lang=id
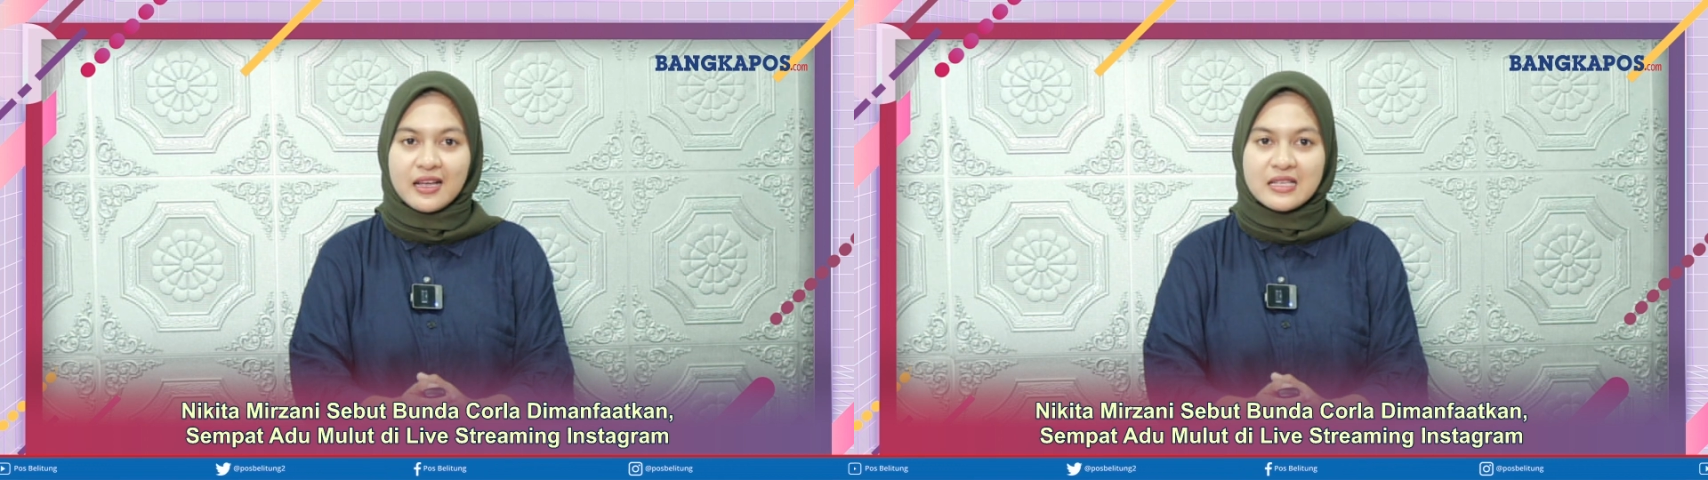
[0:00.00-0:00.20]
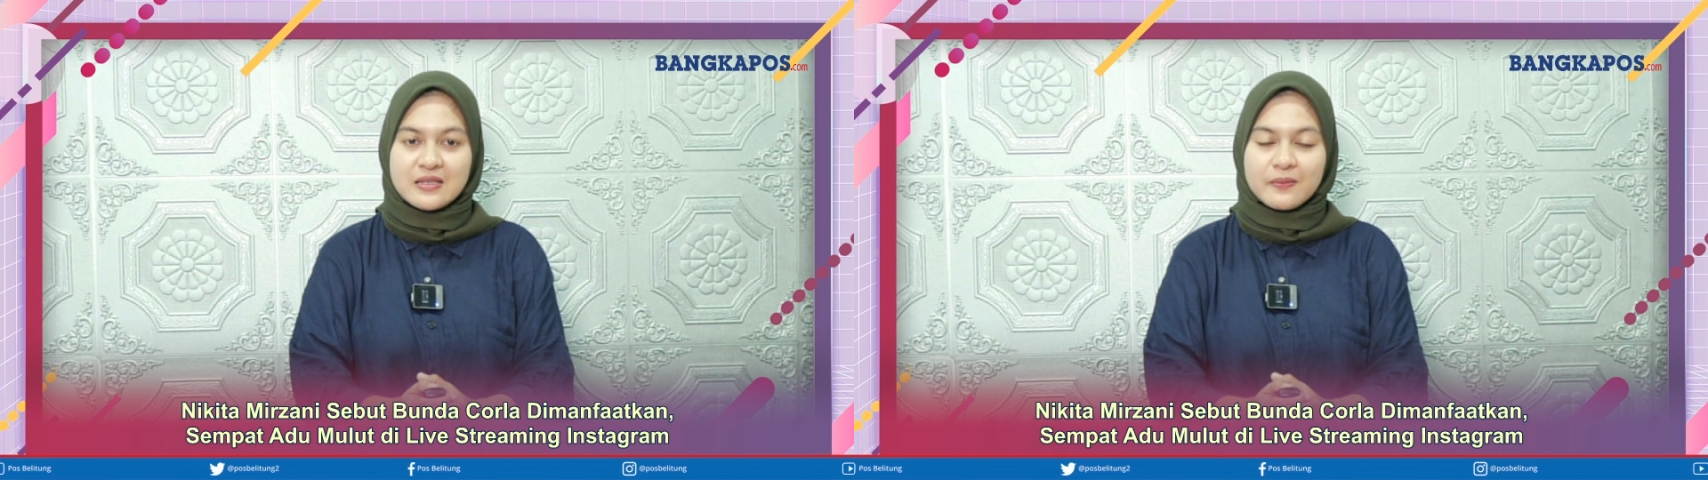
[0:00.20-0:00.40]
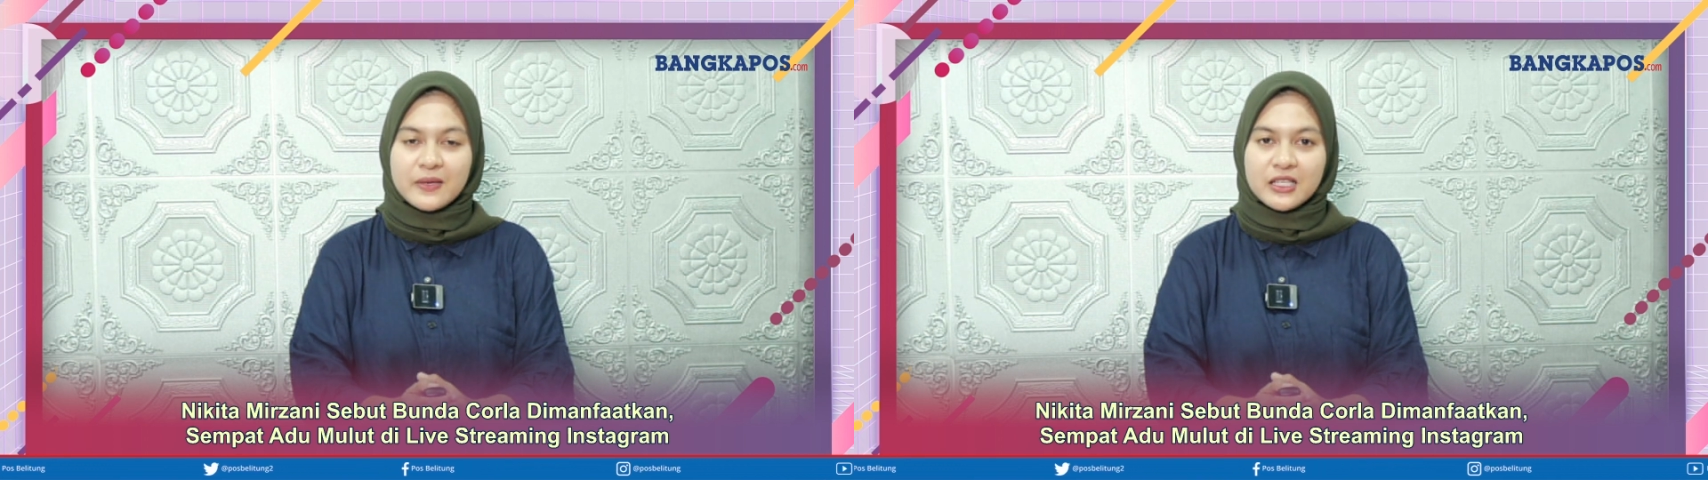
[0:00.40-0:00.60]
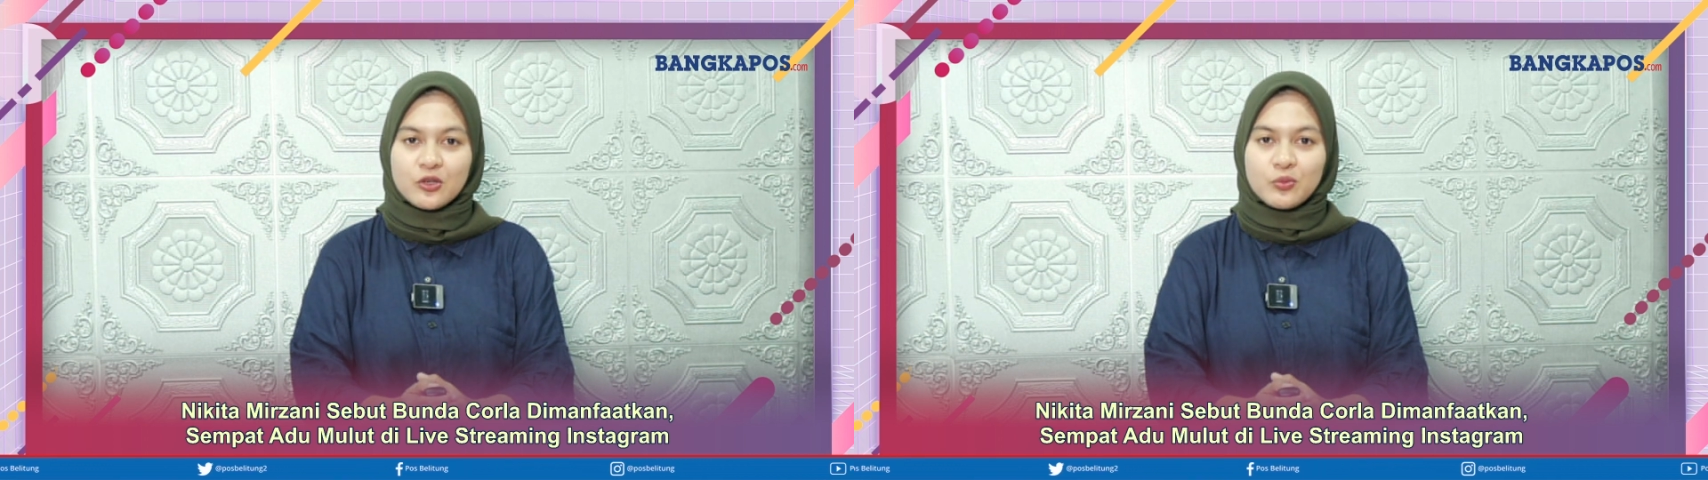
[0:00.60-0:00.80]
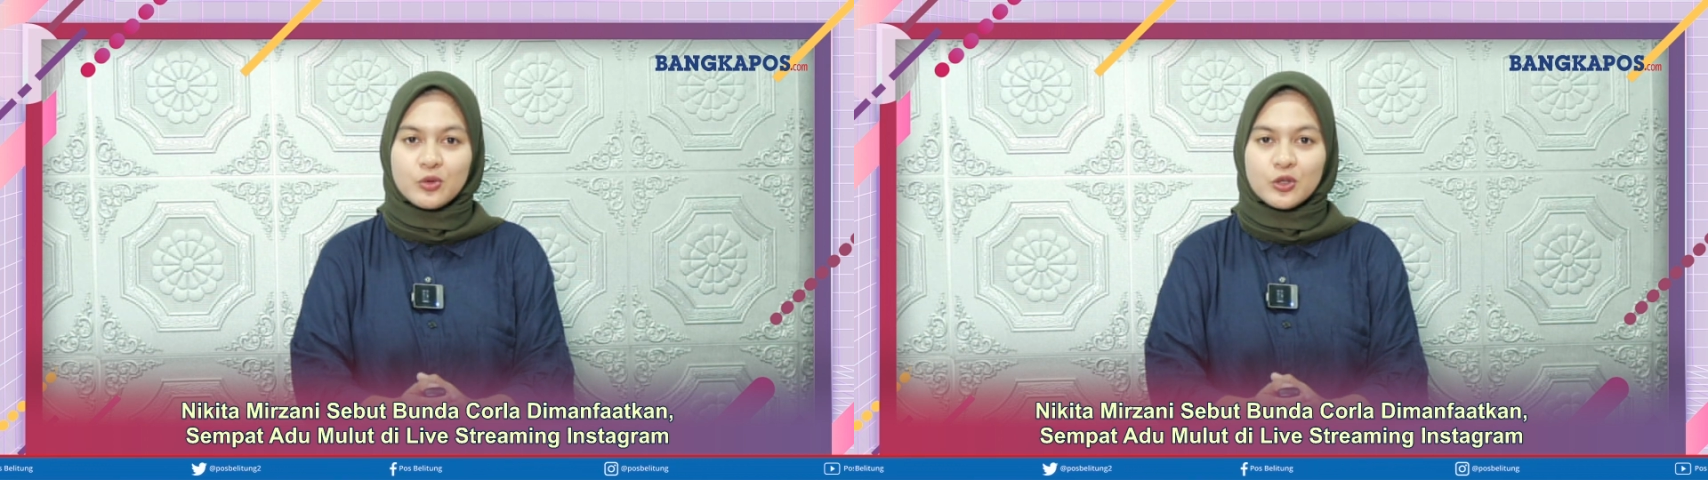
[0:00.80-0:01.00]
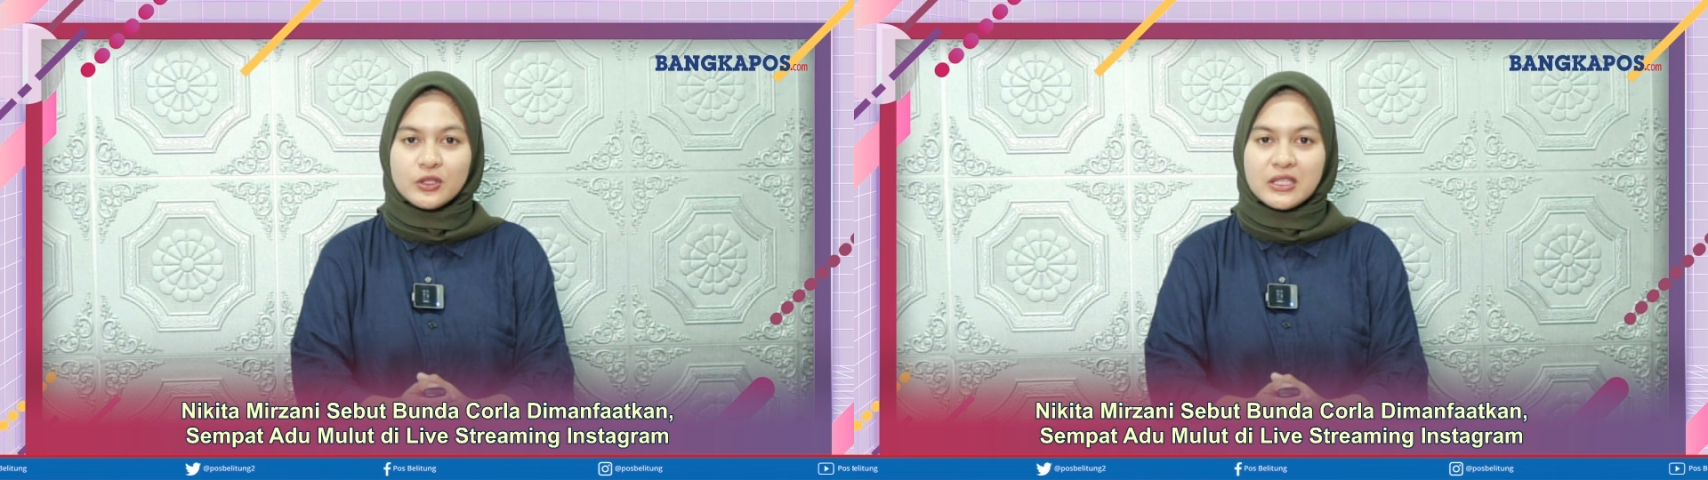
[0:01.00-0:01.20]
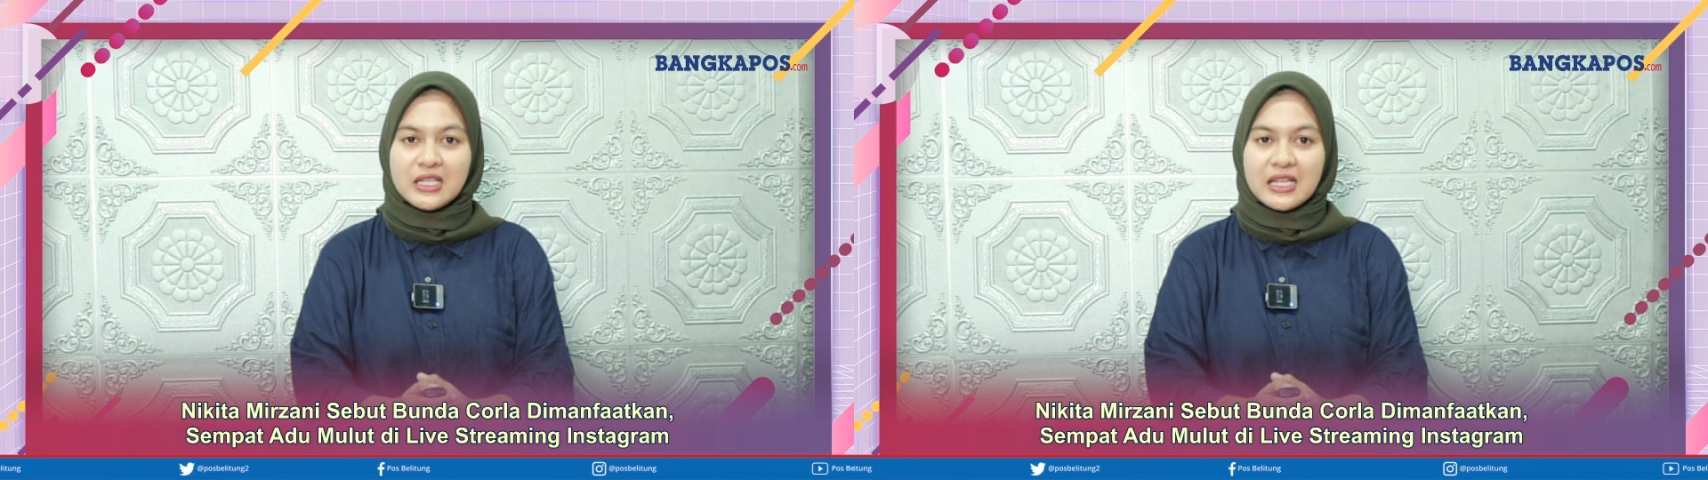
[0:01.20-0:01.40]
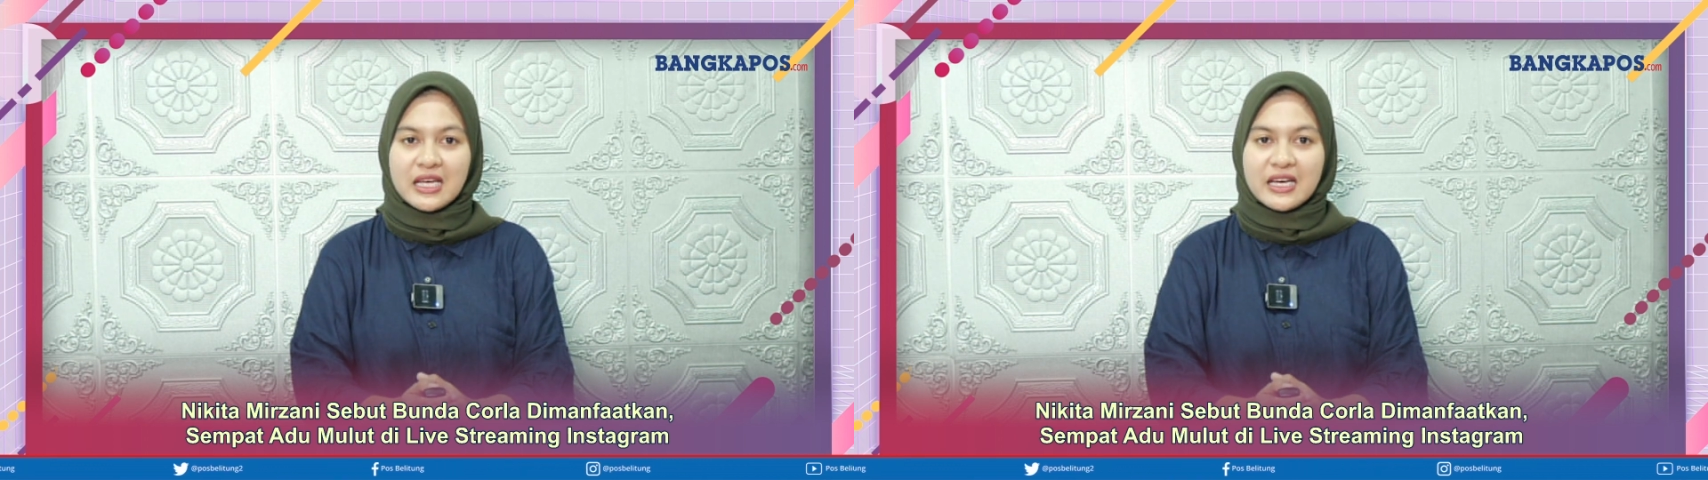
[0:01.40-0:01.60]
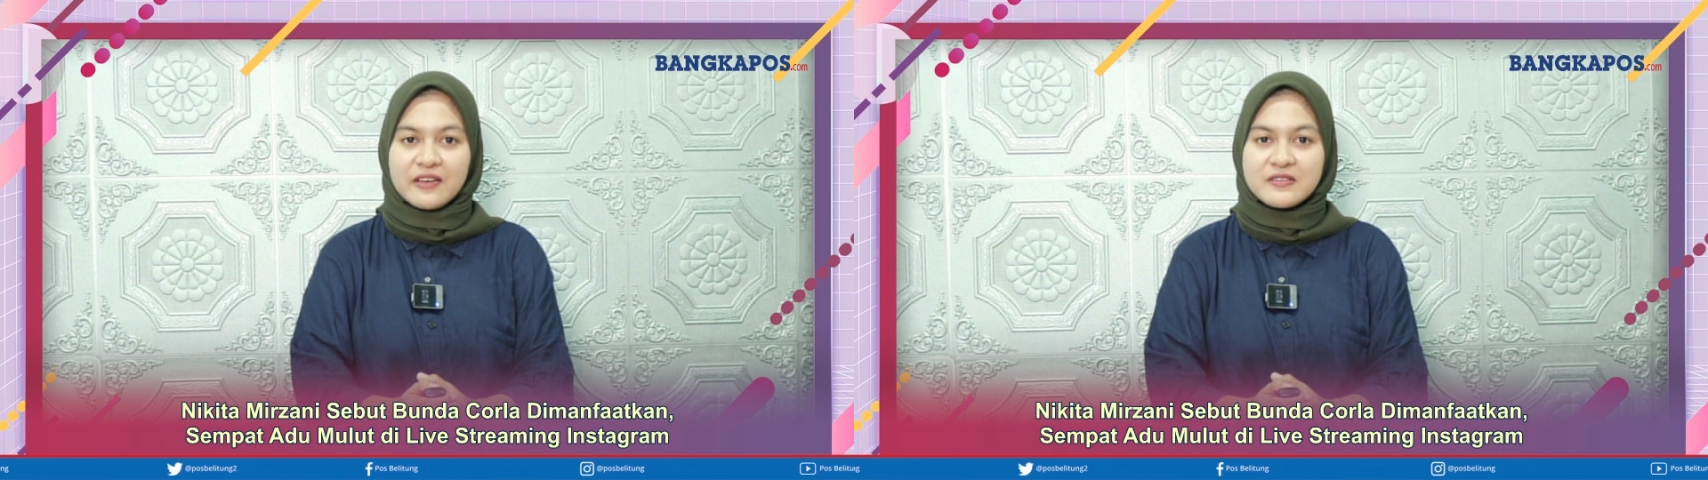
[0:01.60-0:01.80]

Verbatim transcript: Sempat adu mulut di live